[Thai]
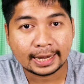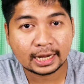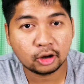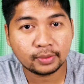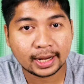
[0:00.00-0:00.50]
และ
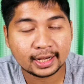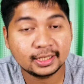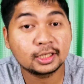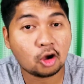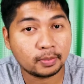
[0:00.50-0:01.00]
แน่นอนว่า
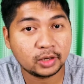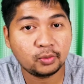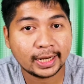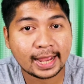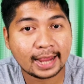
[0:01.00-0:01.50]
ถ้ายึดเกาะมิ
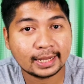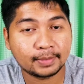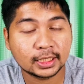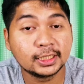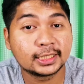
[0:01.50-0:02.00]
ดเวย์ได้
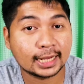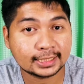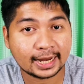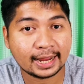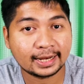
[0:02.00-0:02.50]
เนี่ยมันคือชั
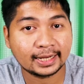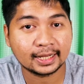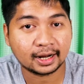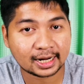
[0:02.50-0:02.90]
ยชนะใน